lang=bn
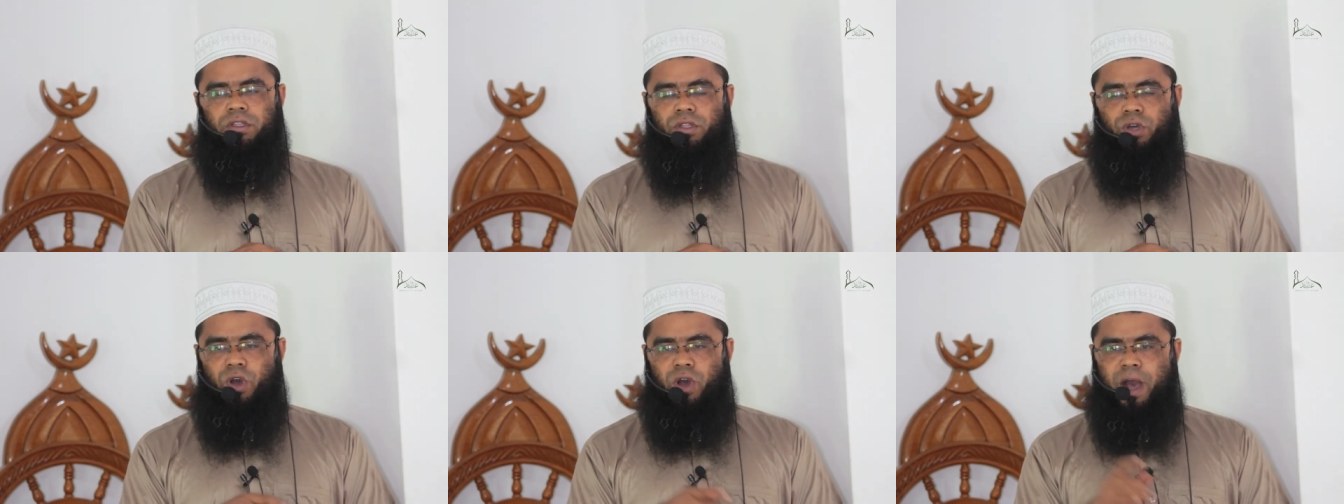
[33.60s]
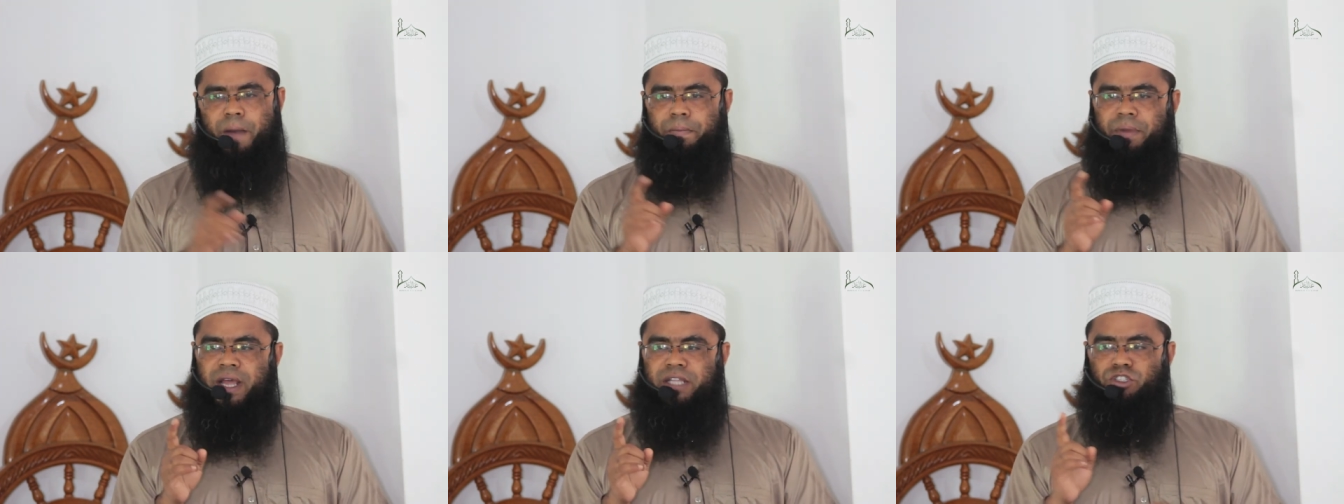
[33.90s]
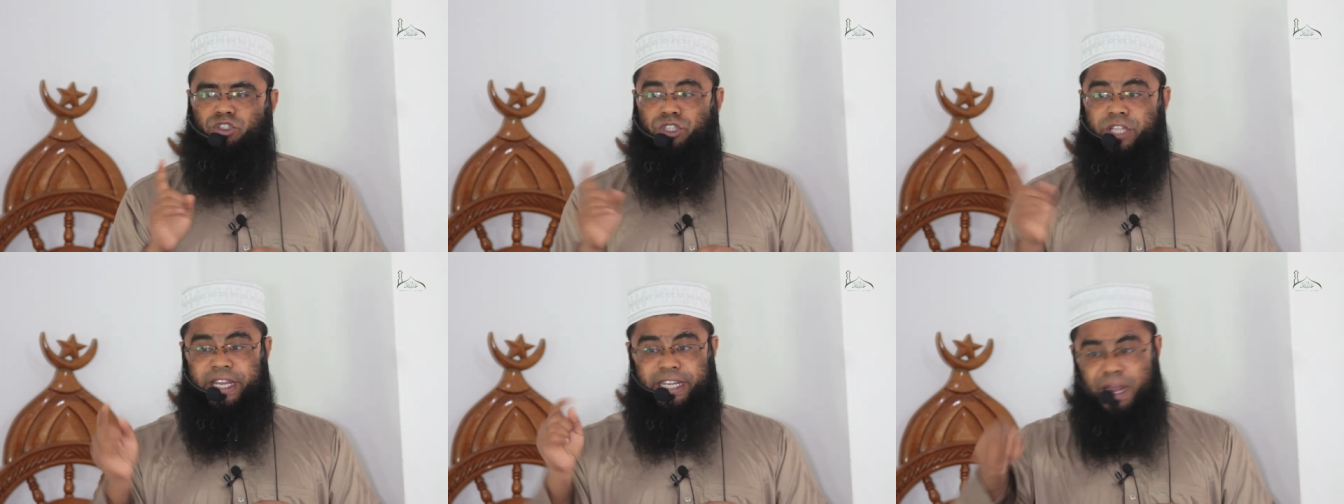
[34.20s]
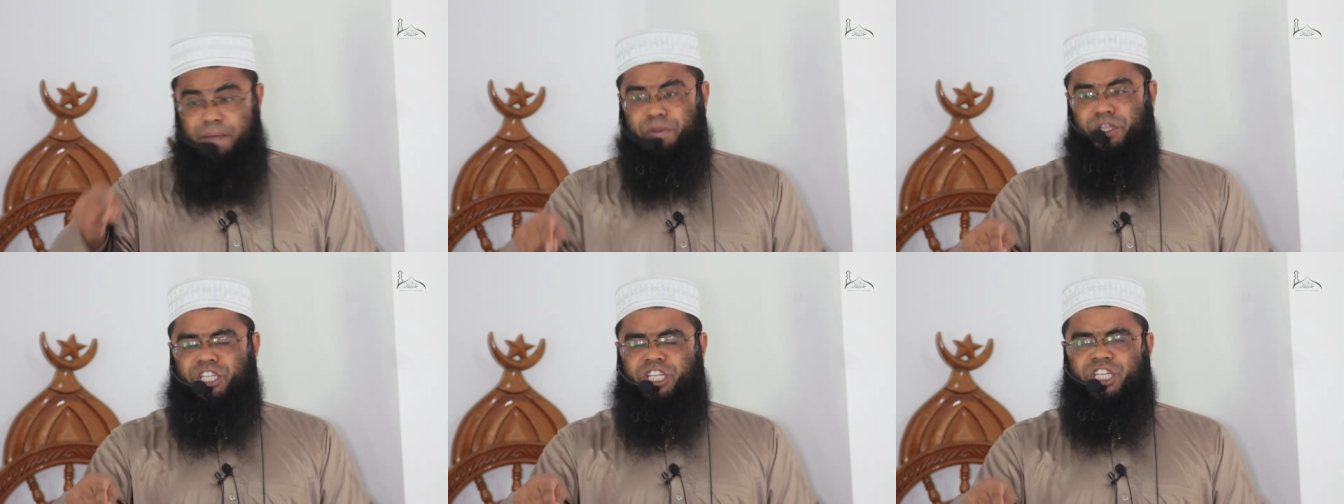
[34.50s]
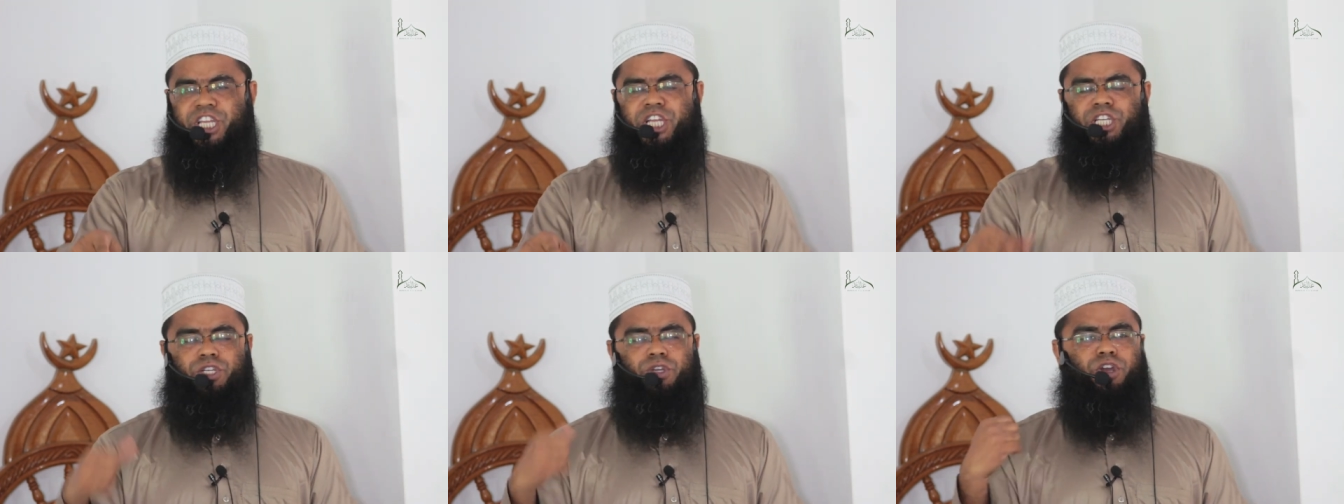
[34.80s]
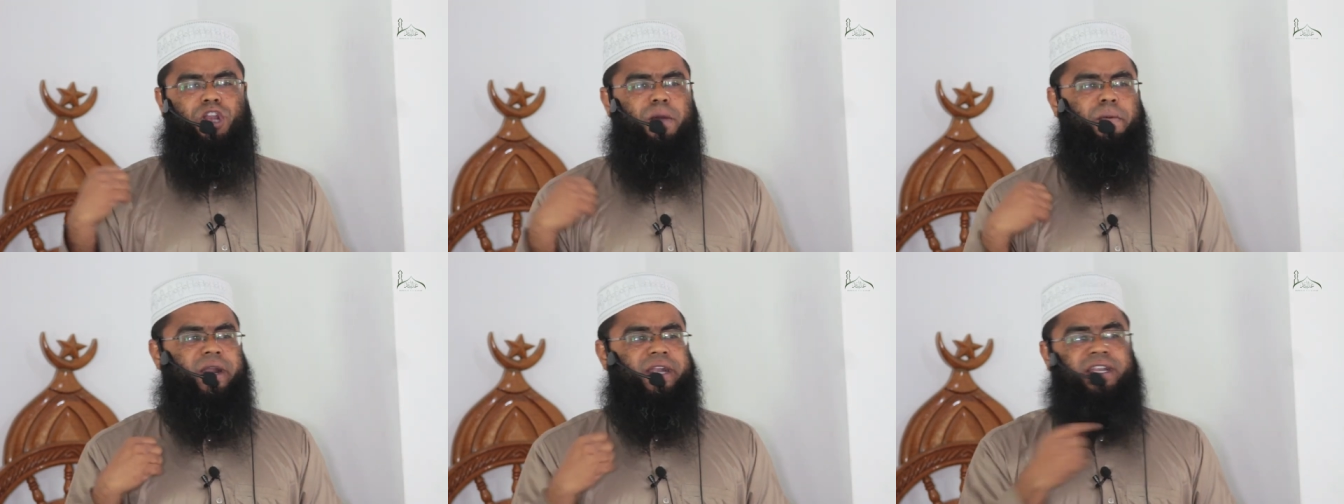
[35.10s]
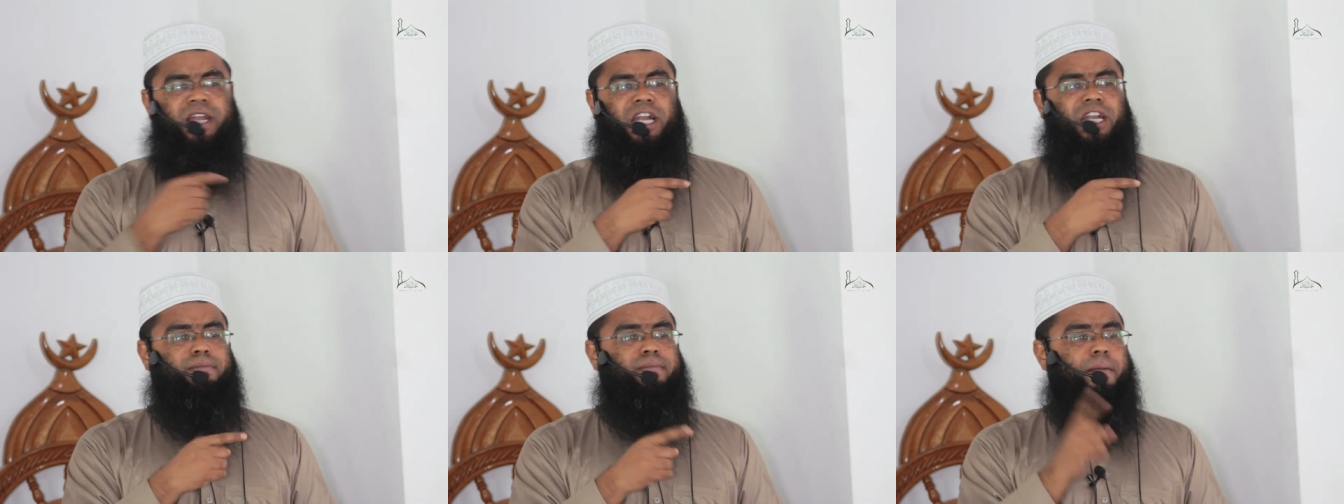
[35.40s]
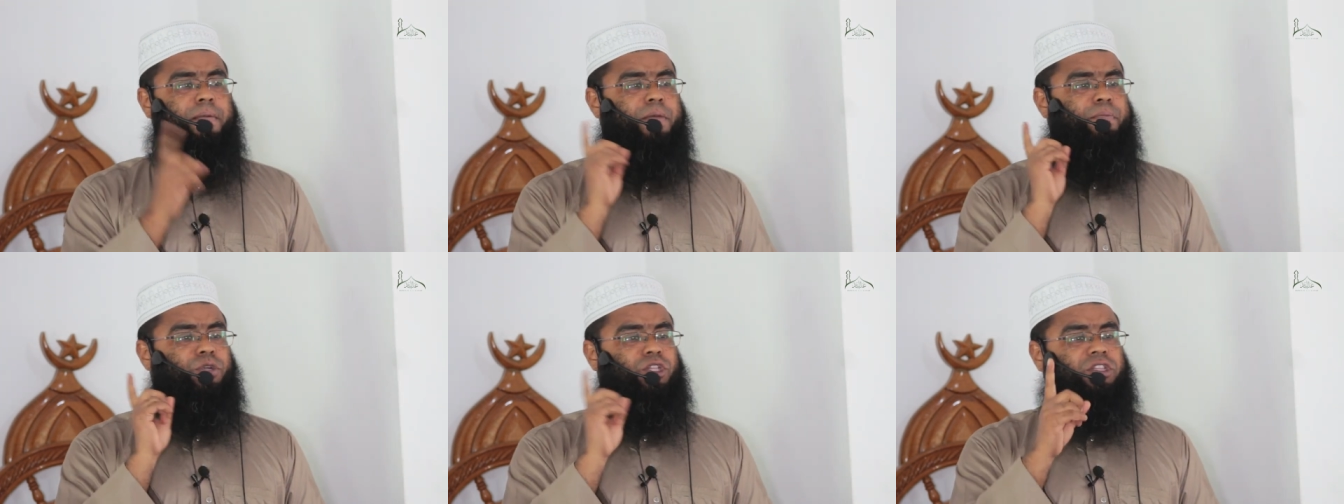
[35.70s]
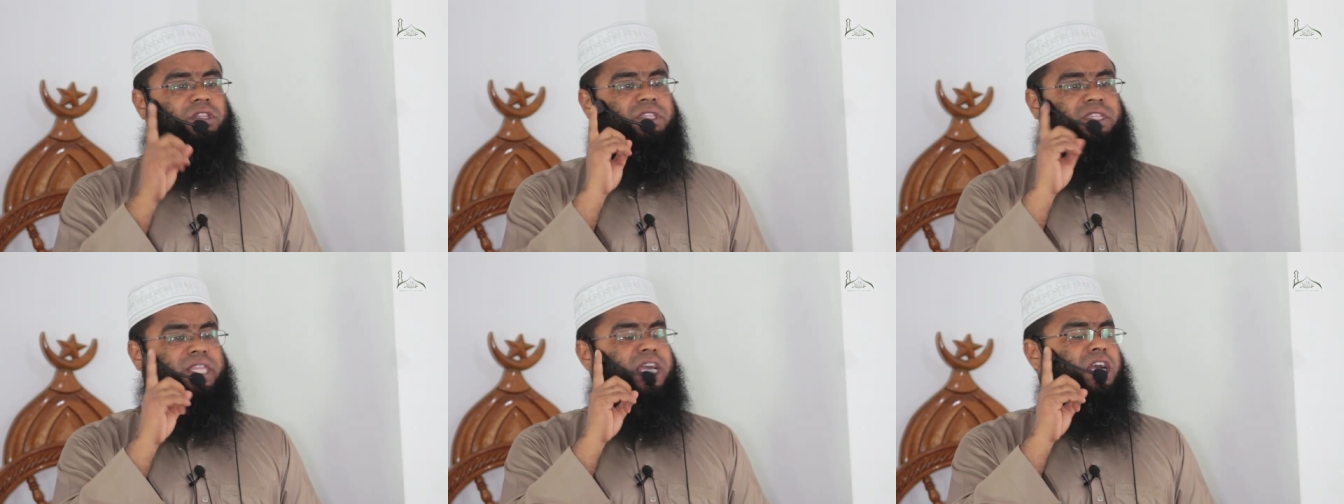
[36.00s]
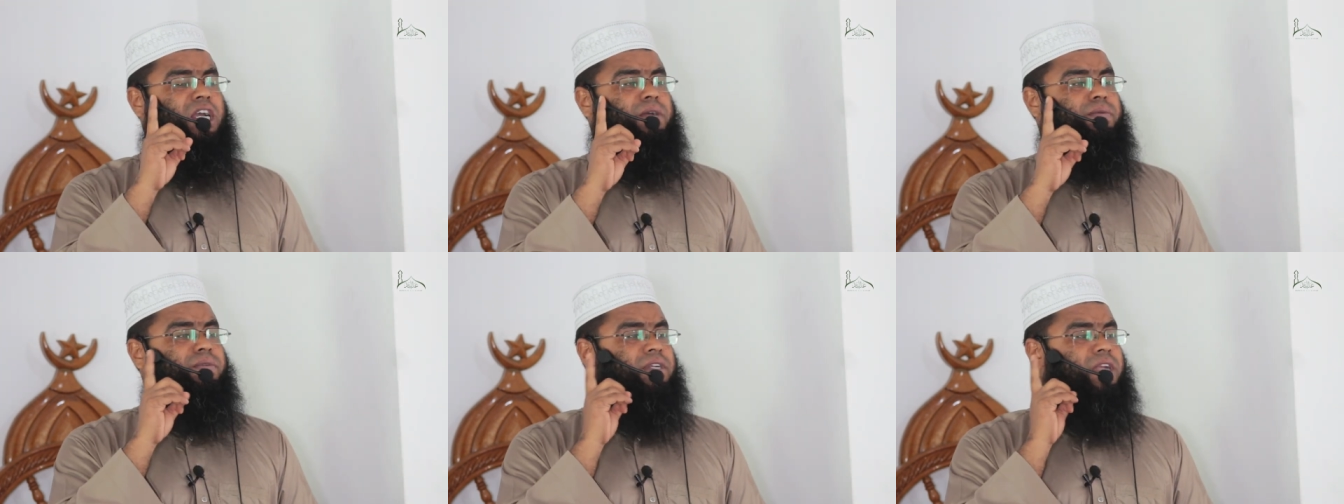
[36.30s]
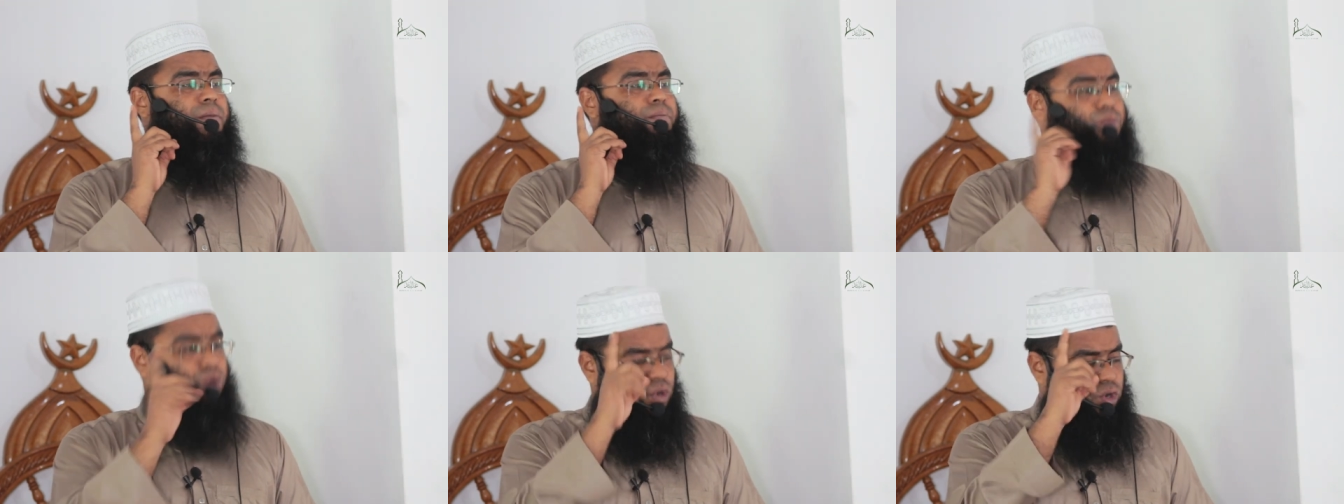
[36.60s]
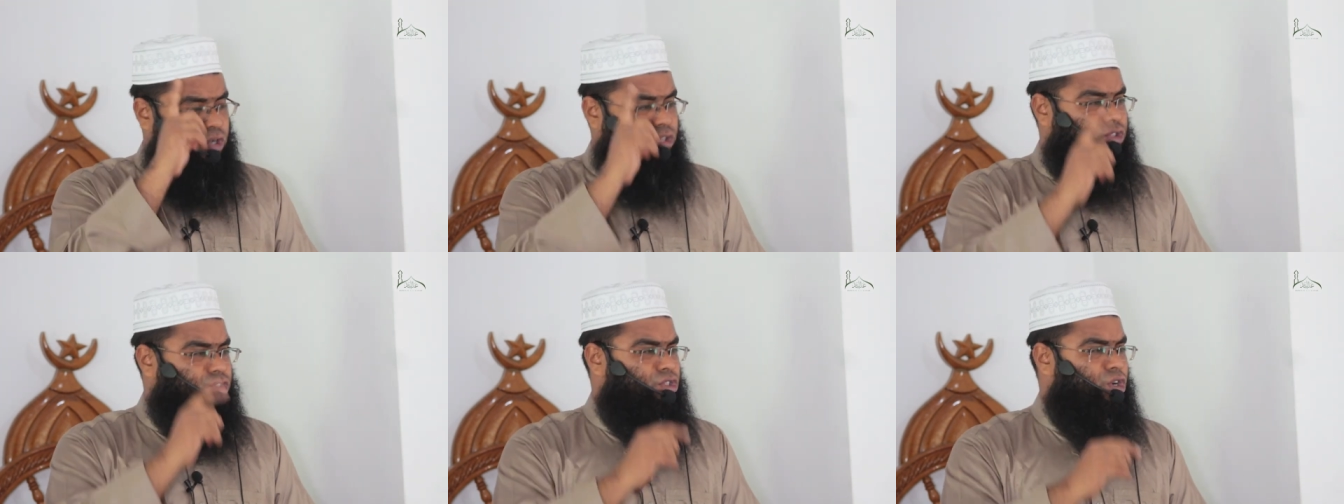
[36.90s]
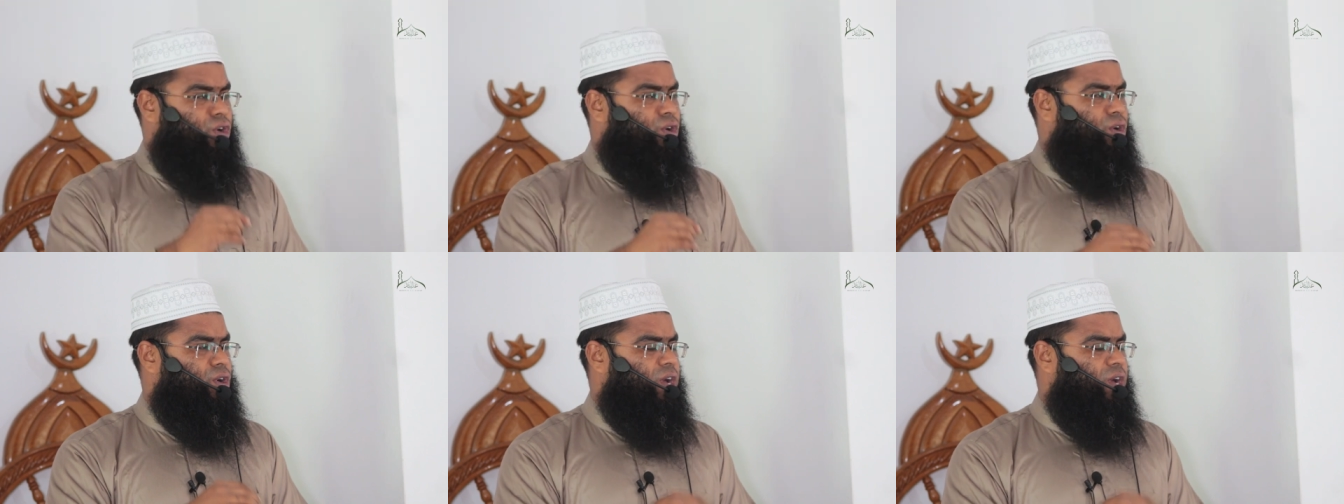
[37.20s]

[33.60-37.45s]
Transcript: তো আমরা যদি এটা বিশ্বাস করি আমার জানে মনে প্রত্যেকটা মুহূর্ত